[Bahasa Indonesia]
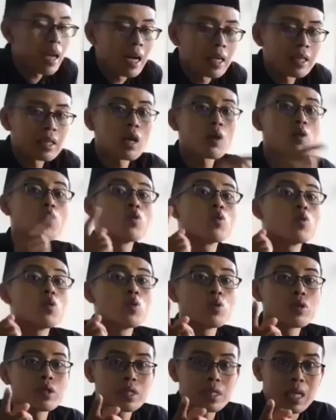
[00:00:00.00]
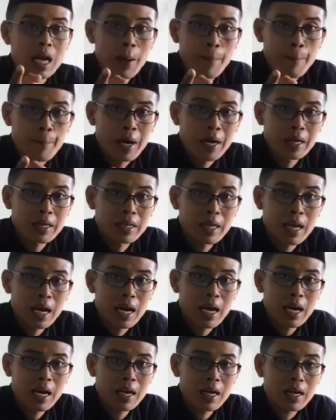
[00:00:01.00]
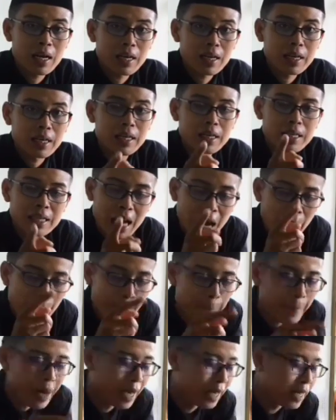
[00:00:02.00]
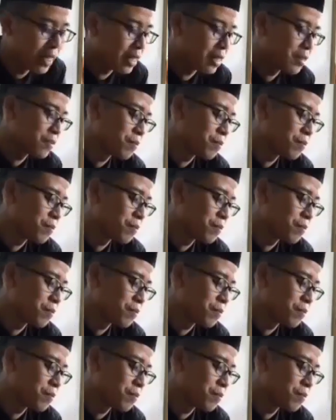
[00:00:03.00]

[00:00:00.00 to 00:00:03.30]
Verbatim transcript: atau ucapan yang yang baik